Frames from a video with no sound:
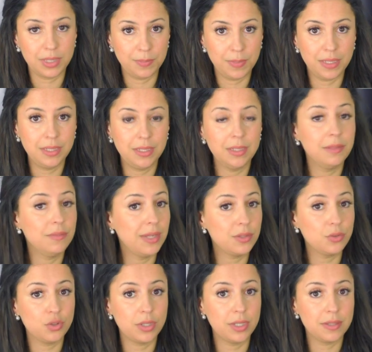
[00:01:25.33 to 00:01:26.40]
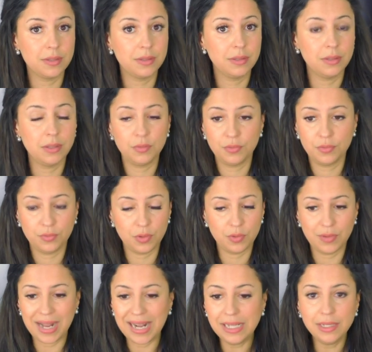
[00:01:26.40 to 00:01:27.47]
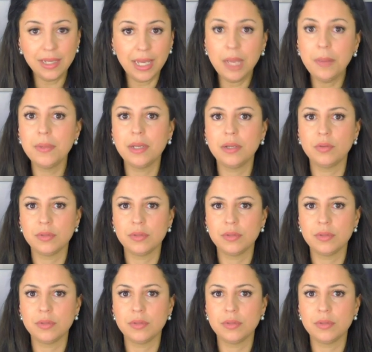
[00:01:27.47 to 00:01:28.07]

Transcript: respektieren, wertzuschätzen auf, auf allen Ebenen